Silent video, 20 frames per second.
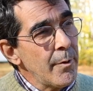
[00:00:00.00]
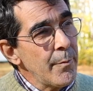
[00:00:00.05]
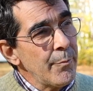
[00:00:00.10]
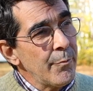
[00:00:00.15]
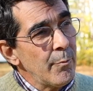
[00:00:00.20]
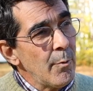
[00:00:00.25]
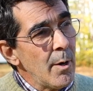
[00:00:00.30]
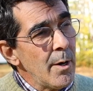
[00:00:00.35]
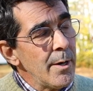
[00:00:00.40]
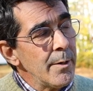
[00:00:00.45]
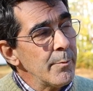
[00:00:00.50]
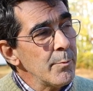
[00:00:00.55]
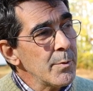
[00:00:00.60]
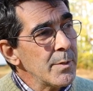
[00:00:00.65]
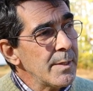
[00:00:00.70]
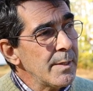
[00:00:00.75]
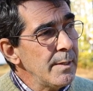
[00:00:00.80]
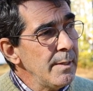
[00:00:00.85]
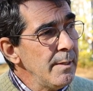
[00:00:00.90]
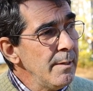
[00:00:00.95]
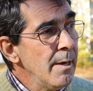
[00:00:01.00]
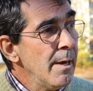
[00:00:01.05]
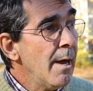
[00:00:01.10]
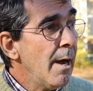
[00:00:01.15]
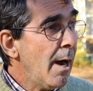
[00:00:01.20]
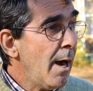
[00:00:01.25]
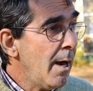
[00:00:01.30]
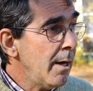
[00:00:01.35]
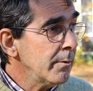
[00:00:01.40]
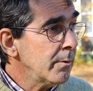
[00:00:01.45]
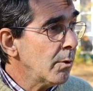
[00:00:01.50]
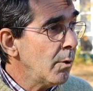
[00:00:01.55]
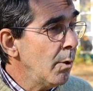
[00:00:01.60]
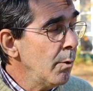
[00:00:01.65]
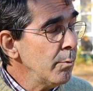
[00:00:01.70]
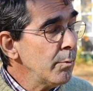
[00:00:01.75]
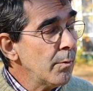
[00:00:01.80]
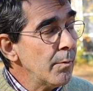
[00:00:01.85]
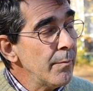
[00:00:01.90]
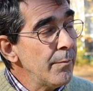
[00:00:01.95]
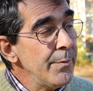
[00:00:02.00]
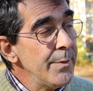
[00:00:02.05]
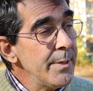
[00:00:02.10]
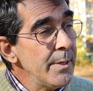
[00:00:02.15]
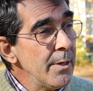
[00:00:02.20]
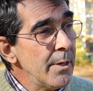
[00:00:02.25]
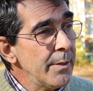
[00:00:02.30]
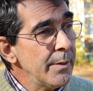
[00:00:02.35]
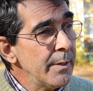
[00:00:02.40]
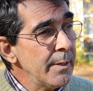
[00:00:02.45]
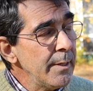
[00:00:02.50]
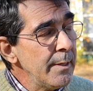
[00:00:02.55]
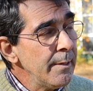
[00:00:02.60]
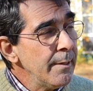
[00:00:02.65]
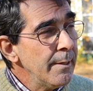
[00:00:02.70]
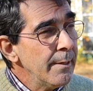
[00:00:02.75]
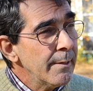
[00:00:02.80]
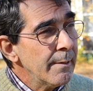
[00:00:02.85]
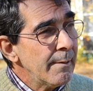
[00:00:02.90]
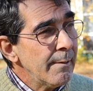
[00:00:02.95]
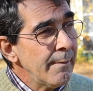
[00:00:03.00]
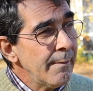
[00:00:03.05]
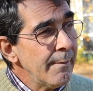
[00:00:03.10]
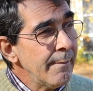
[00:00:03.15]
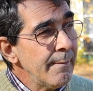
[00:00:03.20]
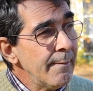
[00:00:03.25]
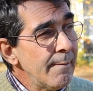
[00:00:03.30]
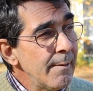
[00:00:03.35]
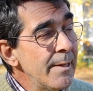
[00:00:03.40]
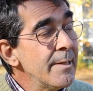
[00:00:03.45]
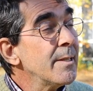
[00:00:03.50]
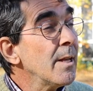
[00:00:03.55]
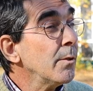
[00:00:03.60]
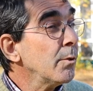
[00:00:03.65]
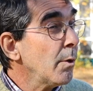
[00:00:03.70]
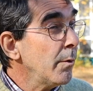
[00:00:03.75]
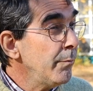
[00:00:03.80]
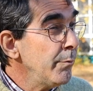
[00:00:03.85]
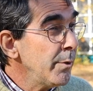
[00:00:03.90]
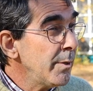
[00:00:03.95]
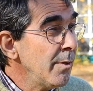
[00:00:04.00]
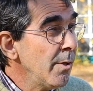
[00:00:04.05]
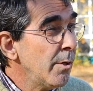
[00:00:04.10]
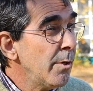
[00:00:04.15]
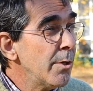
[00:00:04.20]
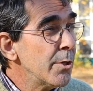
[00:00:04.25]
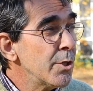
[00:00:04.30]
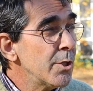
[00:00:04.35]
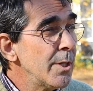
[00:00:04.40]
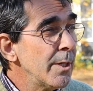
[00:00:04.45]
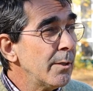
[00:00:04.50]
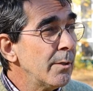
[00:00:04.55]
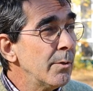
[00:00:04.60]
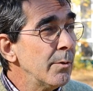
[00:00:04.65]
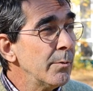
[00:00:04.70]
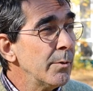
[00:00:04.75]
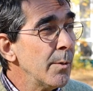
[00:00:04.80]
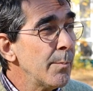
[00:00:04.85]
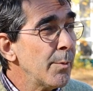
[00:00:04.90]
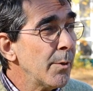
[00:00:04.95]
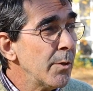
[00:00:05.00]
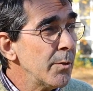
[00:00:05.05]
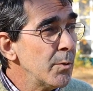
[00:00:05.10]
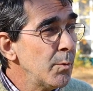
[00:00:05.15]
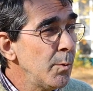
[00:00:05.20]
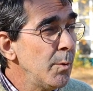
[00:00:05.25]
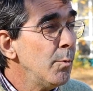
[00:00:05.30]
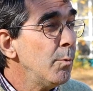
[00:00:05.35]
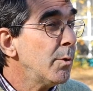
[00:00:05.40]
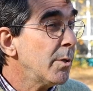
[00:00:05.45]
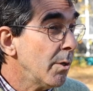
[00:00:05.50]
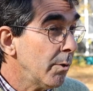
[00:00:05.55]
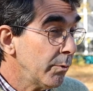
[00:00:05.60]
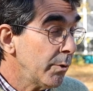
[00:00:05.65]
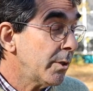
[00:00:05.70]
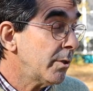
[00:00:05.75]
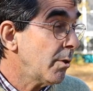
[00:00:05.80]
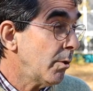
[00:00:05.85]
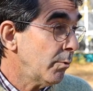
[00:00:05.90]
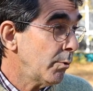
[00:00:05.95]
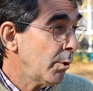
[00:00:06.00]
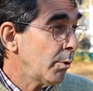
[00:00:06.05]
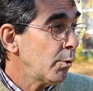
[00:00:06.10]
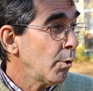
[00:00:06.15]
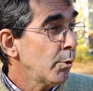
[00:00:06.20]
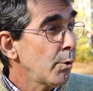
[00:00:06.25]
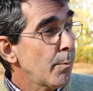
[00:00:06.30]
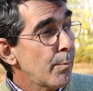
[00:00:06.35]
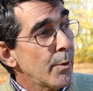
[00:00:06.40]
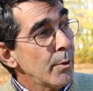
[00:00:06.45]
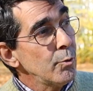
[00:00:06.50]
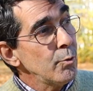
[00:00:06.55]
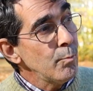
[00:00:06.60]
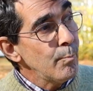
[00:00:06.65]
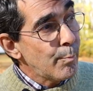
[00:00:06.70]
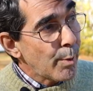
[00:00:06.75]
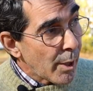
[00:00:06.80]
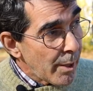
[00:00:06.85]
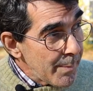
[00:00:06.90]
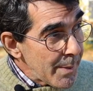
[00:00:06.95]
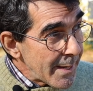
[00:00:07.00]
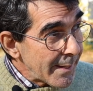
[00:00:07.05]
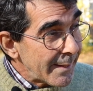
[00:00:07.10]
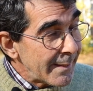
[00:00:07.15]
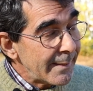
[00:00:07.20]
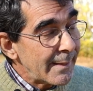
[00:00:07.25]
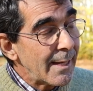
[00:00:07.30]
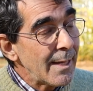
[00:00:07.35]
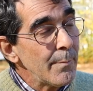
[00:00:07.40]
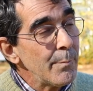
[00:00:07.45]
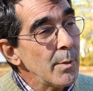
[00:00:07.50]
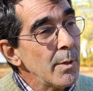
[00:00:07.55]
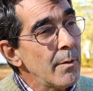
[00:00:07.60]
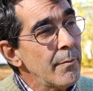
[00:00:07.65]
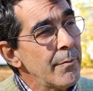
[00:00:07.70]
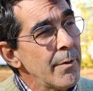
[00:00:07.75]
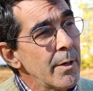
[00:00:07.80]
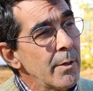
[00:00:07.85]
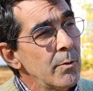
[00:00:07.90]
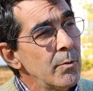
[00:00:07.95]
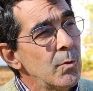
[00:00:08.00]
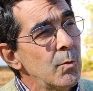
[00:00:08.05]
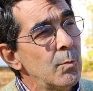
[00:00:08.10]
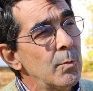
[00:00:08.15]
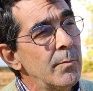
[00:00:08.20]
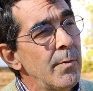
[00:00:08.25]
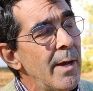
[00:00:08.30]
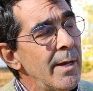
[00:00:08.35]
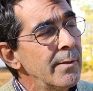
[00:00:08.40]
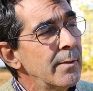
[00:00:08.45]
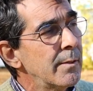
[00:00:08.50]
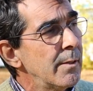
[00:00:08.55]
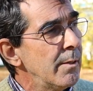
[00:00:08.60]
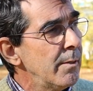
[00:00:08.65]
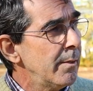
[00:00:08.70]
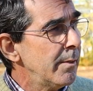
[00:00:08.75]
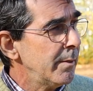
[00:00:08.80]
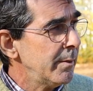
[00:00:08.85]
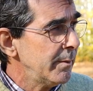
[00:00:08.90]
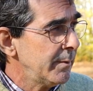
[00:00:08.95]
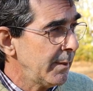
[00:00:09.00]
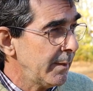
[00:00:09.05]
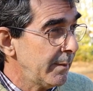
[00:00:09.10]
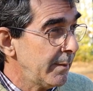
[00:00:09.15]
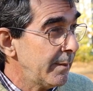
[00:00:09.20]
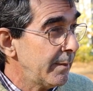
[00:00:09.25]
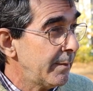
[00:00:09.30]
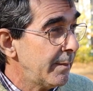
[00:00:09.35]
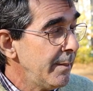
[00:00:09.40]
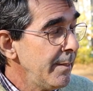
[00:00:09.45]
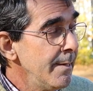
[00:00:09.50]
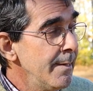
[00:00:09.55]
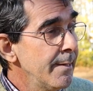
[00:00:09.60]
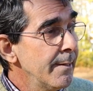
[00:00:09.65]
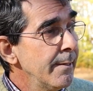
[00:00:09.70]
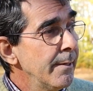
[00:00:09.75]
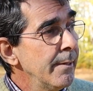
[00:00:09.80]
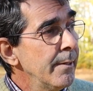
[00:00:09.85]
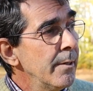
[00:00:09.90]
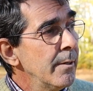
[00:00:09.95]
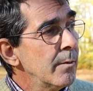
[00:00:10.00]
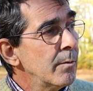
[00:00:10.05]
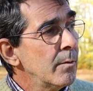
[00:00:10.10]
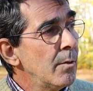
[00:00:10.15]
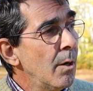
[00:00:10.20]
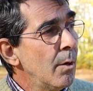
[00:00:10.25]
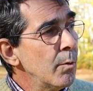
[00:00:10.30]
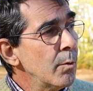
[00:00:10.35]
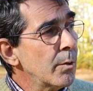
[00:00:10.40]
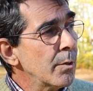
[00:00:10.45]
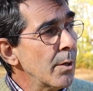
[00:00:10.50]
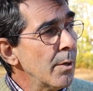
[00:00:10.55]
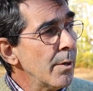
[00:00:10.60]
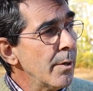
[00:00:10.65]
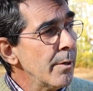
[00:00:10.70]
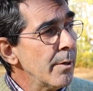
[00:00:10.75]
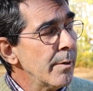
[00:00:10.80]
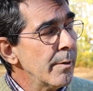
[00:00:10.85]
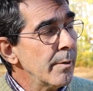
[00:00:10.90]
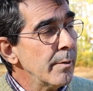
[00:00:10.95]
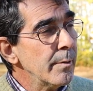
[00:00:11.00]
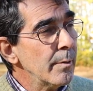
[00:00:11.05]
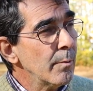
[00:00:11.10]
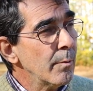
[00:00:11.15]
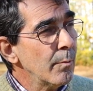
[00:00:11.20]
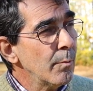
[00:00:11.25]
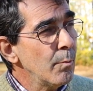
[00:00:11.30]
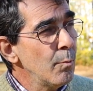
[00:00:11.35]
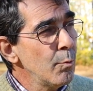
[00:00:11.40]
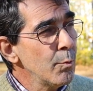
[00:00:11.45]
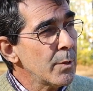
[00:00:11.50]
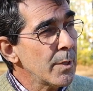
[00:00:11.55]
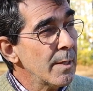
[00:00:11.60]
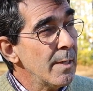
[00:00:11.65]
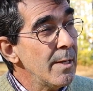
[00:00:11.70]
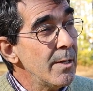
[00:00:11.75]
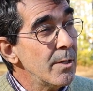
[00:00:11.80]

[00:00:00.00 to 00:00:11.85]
va pouvoir aussi, entre autres, visionner euh, les entrevues ethnologiques qu'on a produites ou a, dont on a produit une première étape et on va faire une suivante cet été. Donc, euh, où c'est